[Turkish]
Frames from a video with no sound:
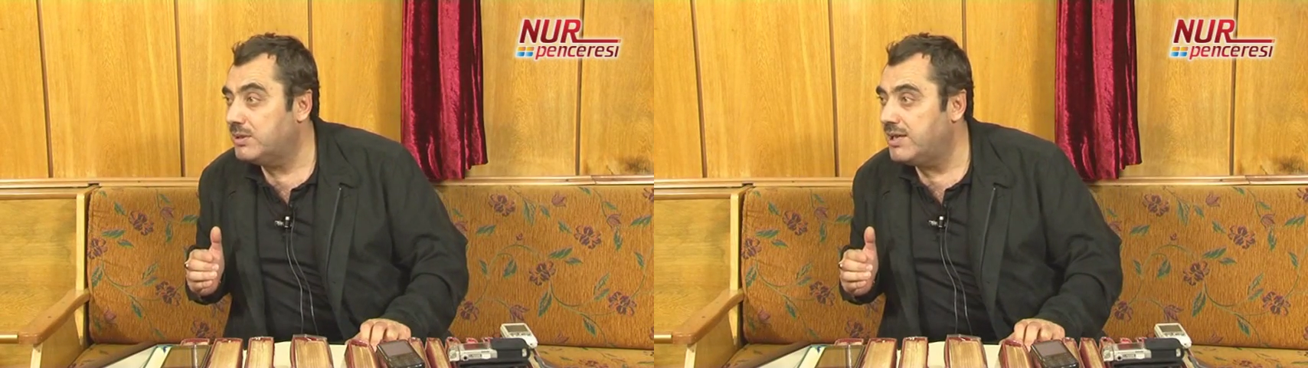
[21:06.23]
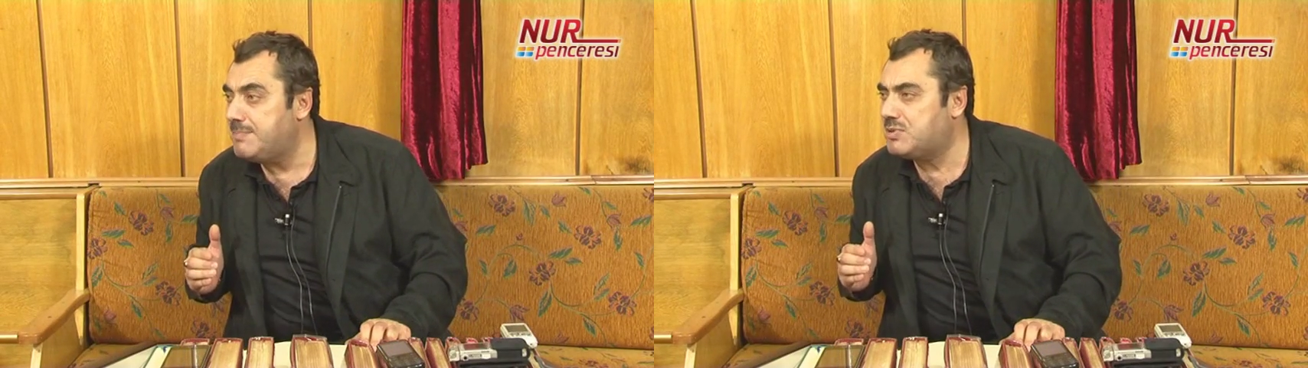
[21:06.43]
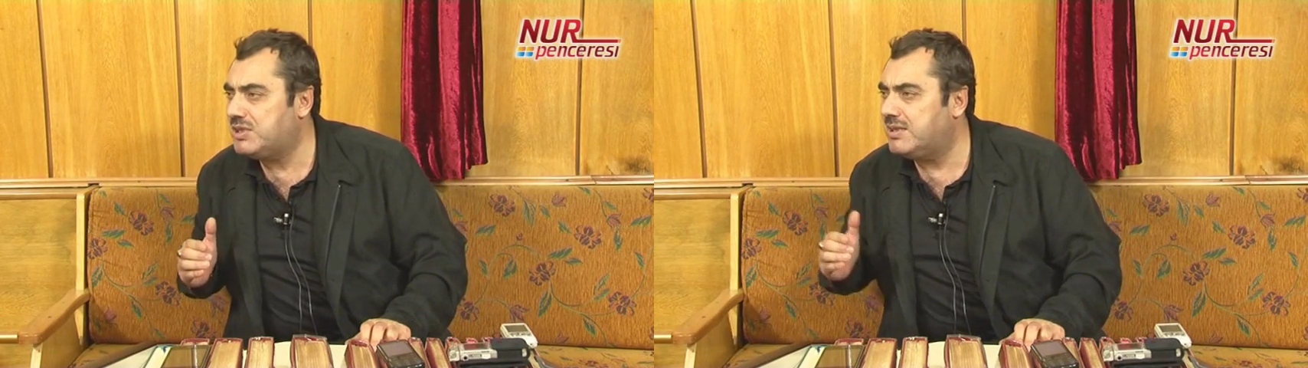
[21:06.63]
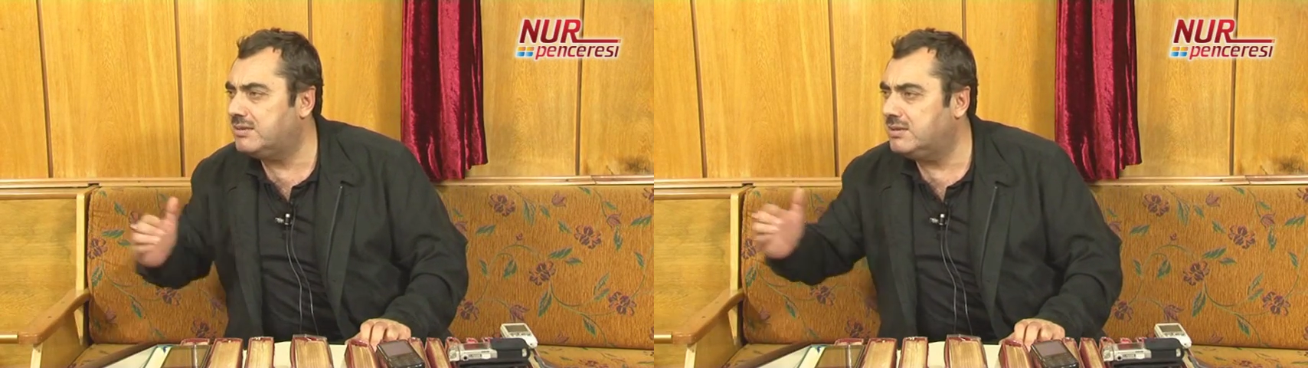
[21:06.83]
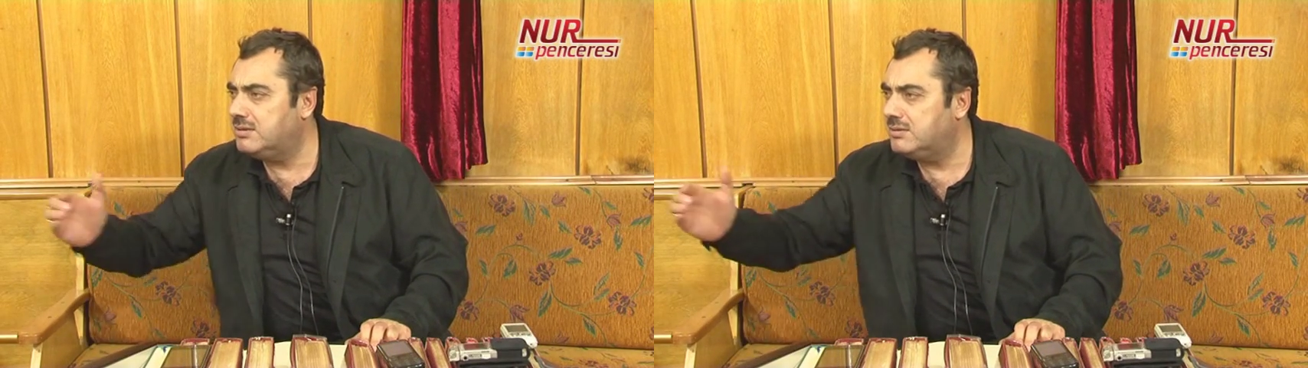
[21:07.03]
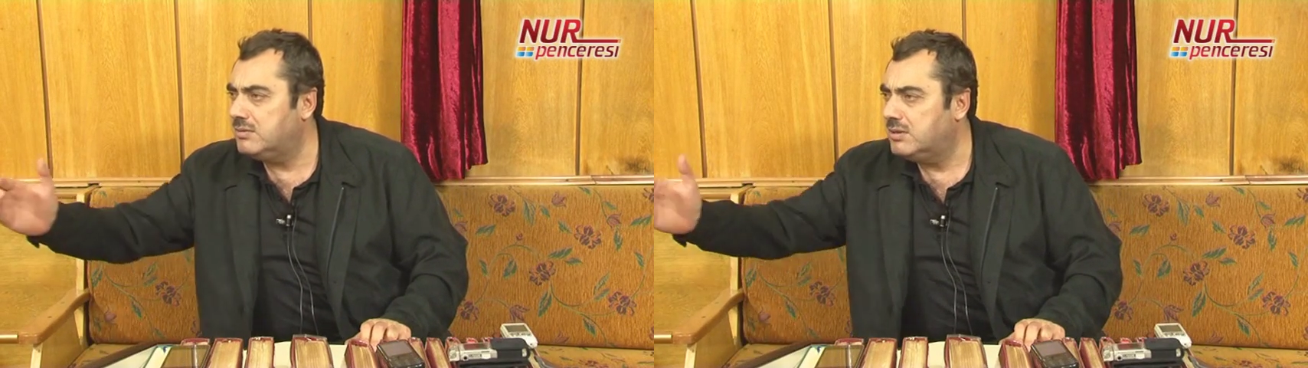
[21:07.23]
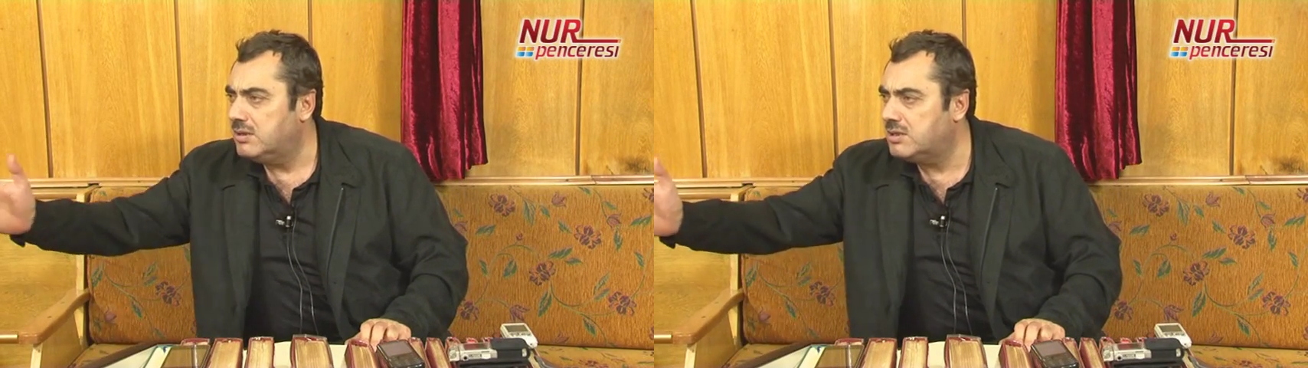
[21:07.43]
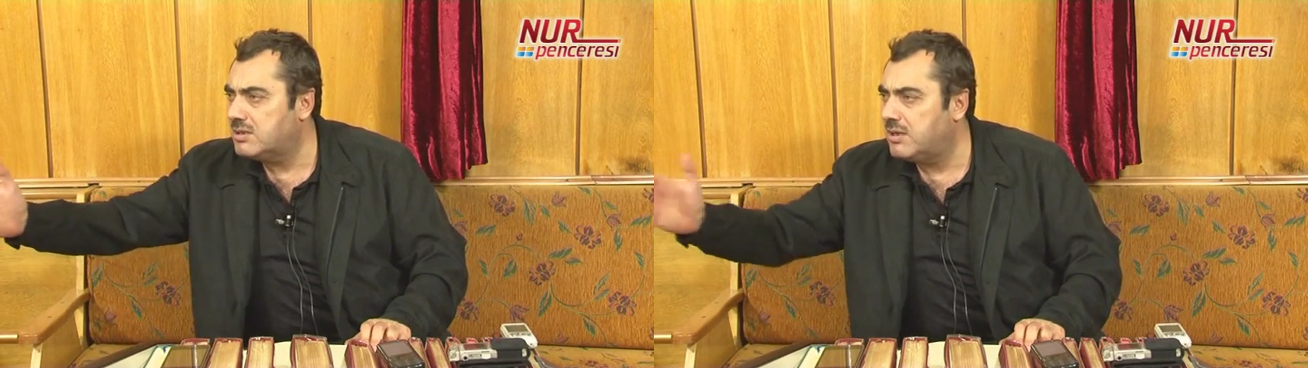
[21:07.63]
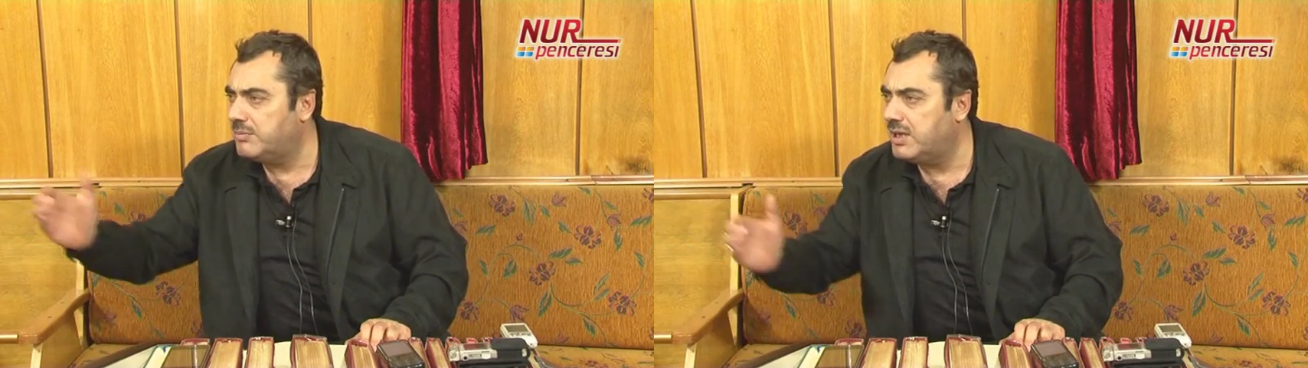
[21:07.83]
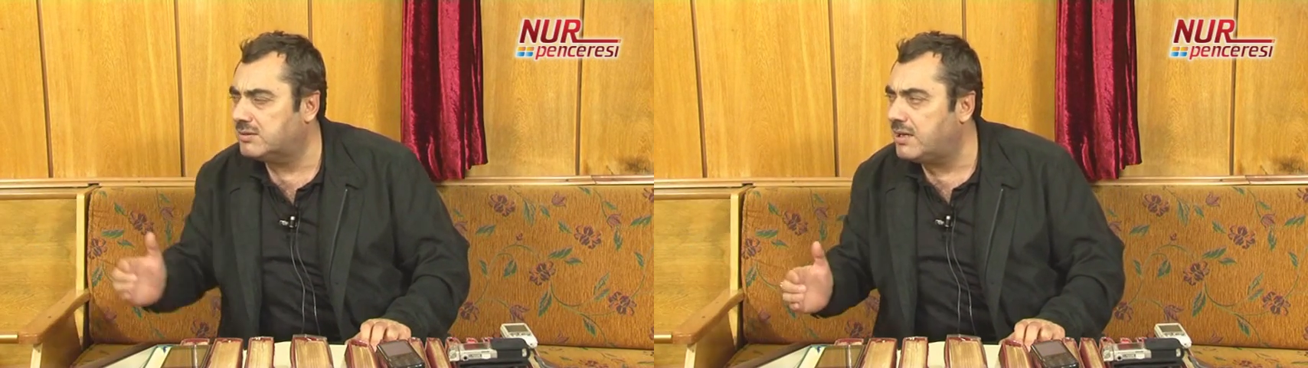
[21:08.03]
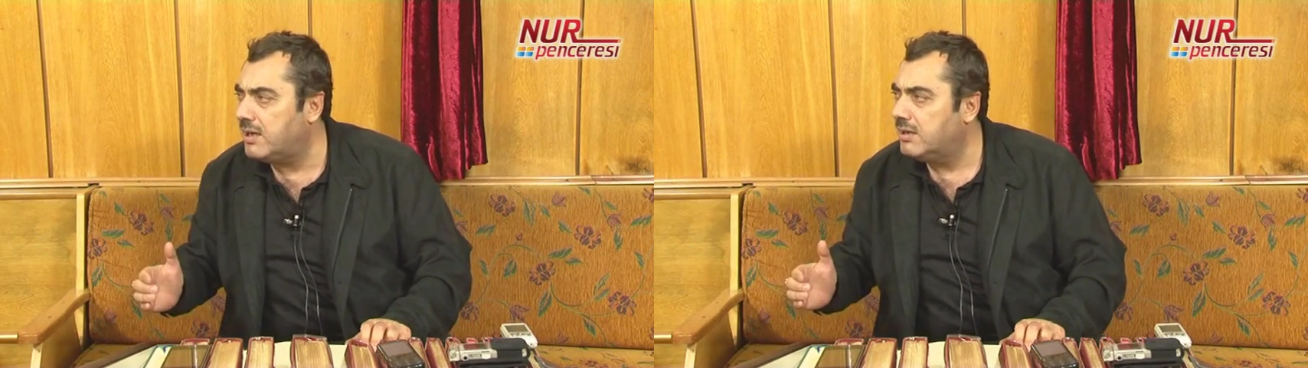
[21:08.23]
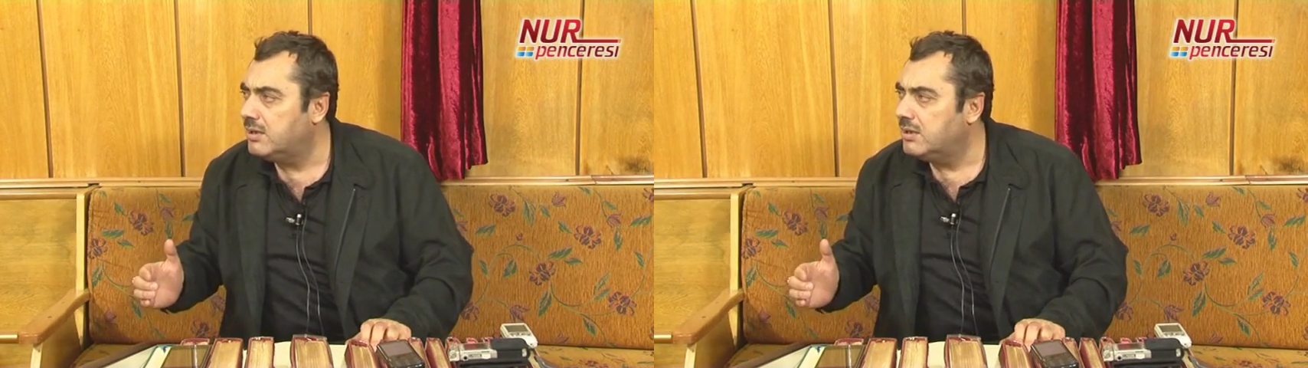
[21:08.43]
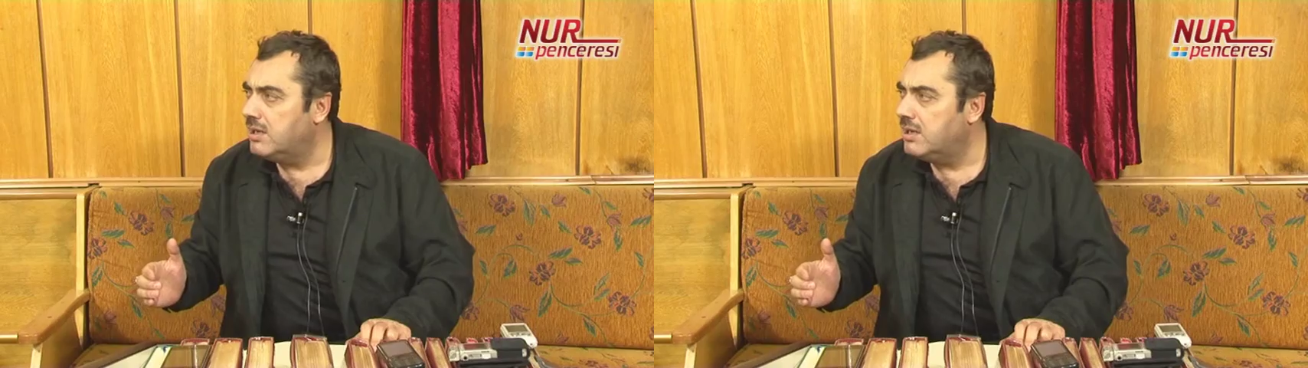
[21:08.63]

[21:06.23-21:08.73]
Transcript: Hepsi de İslamiyet'e,